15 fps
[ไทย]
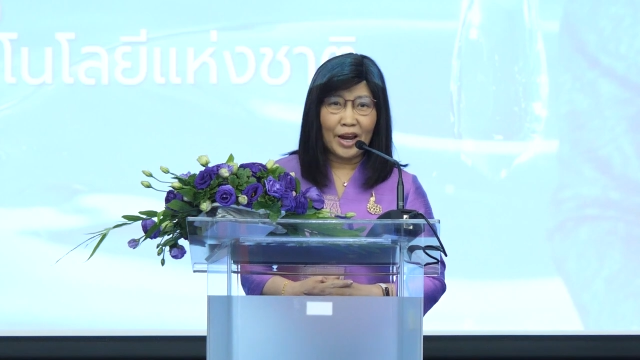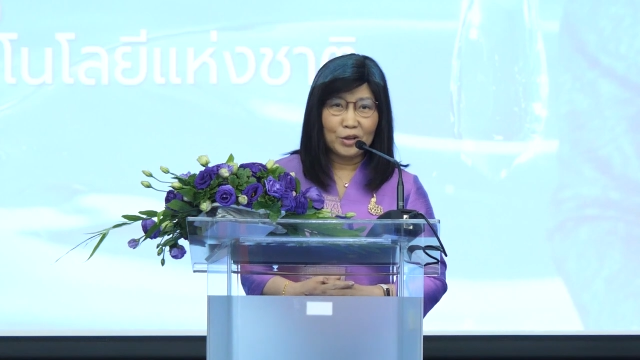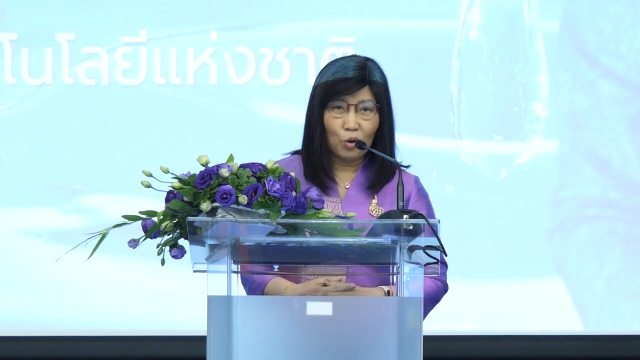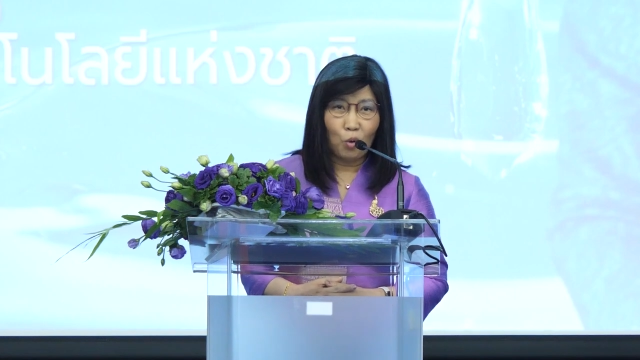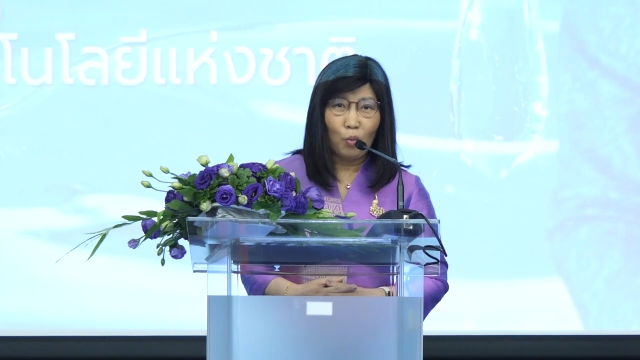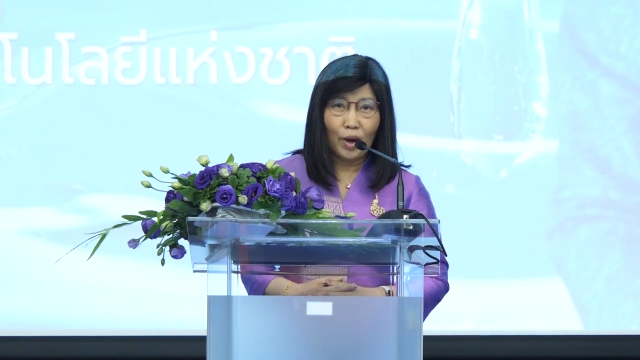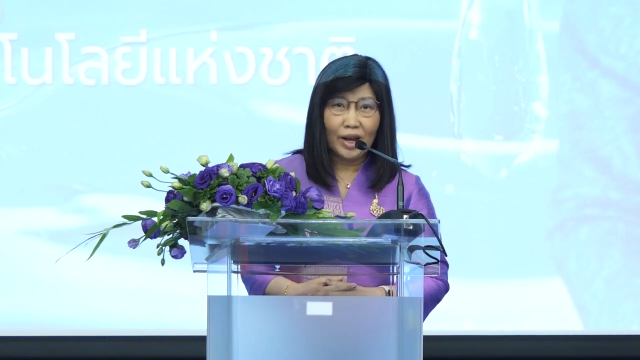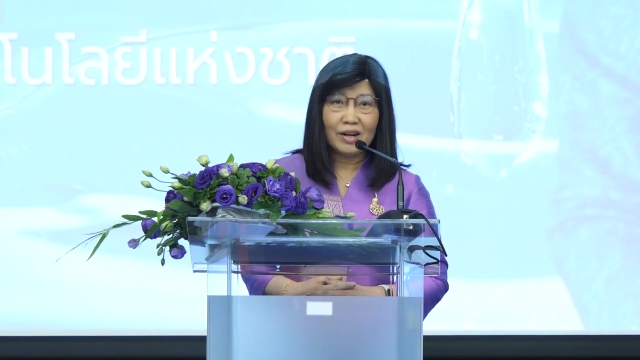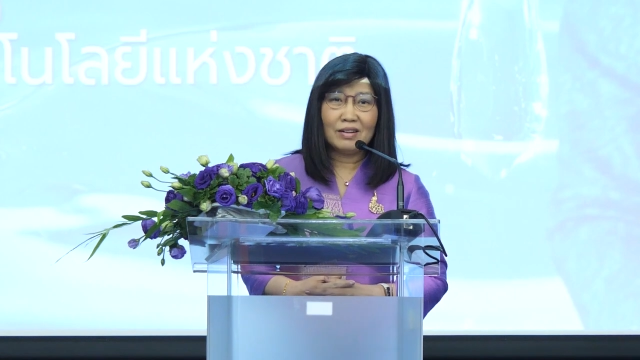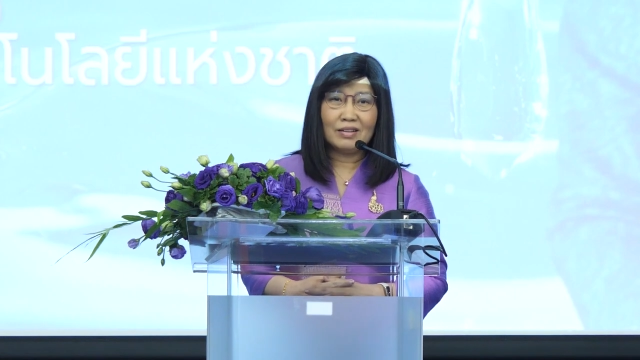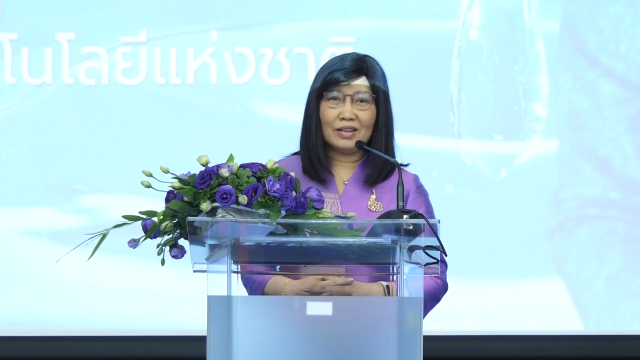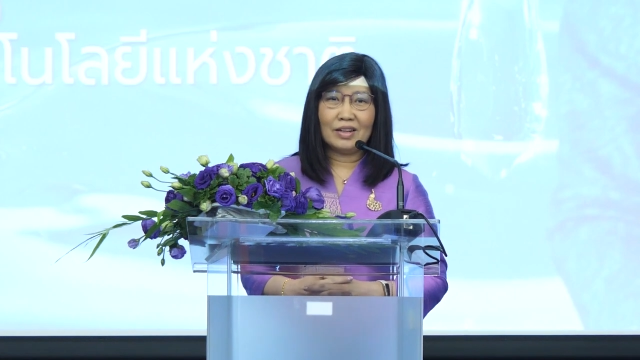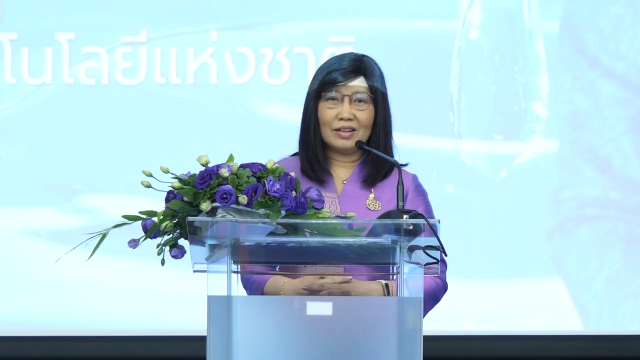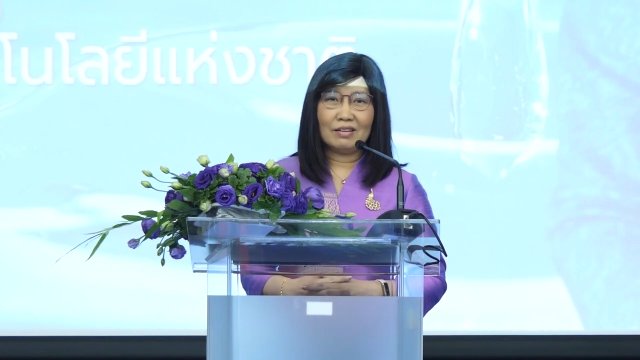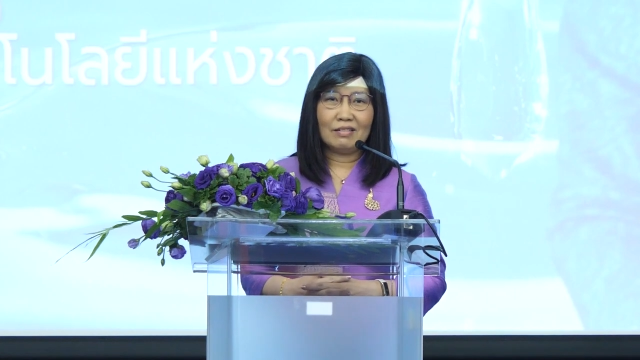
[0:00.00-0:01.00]
การยกเว้นเล
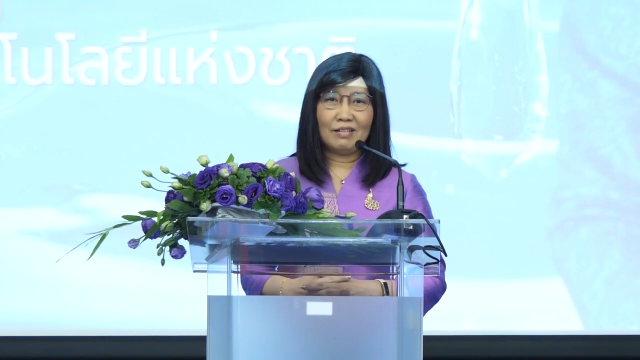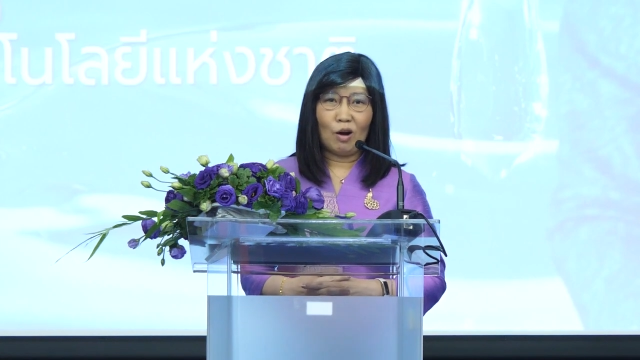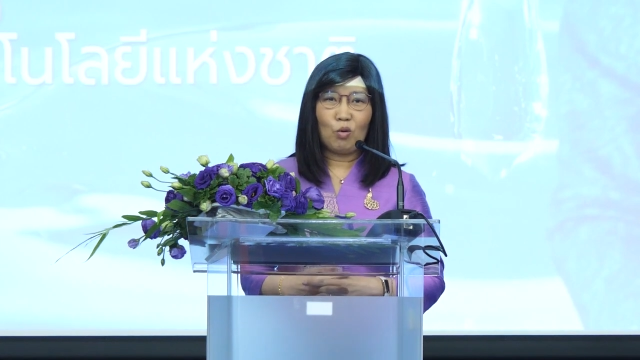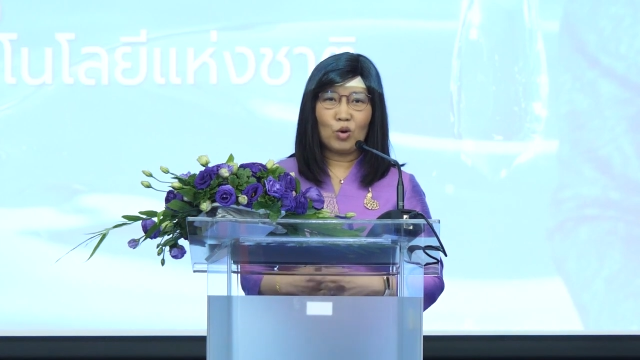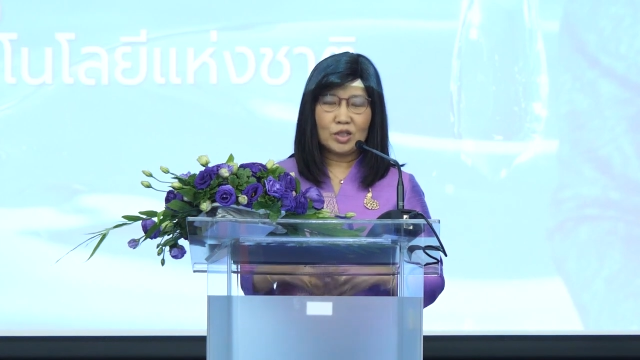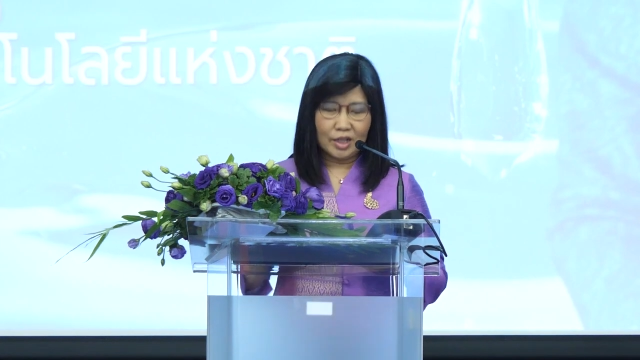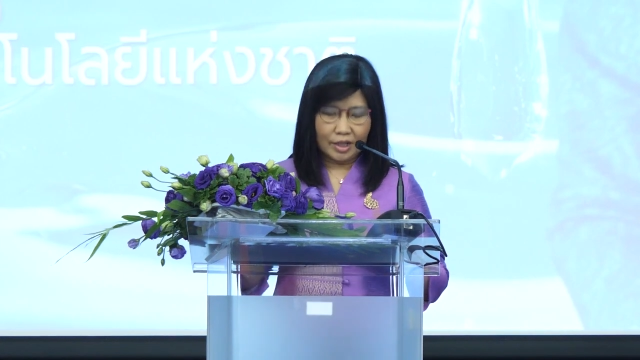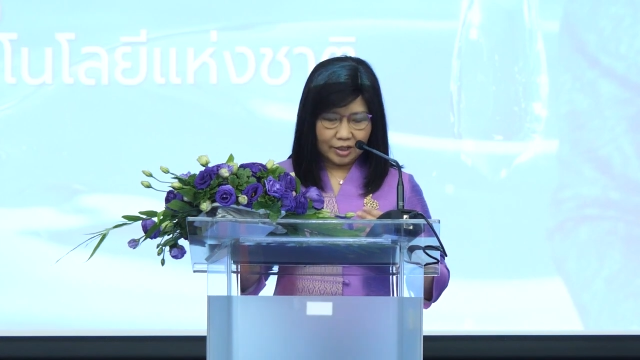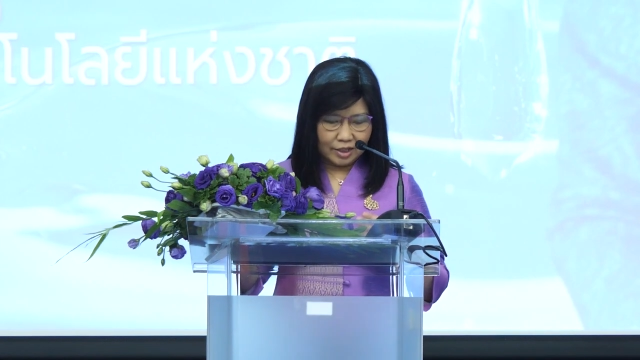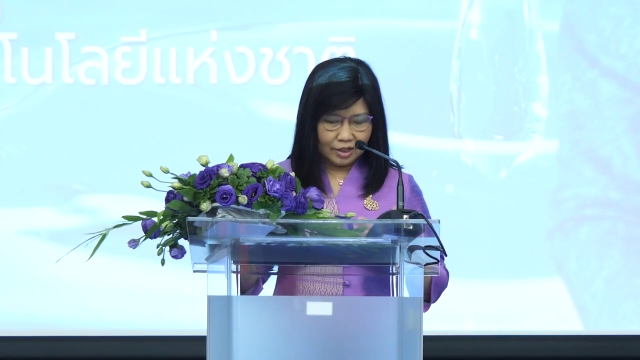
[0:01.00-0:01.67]
ยเราก็จะได้